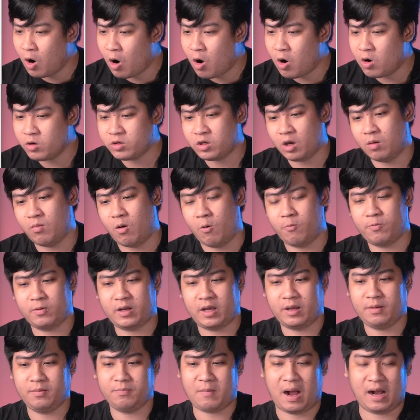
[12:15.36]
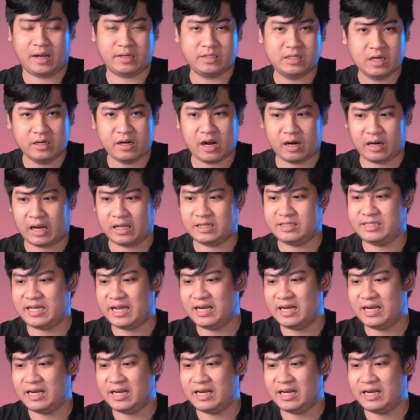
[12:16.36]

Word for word: cố cho một cái bằng chứng rằng là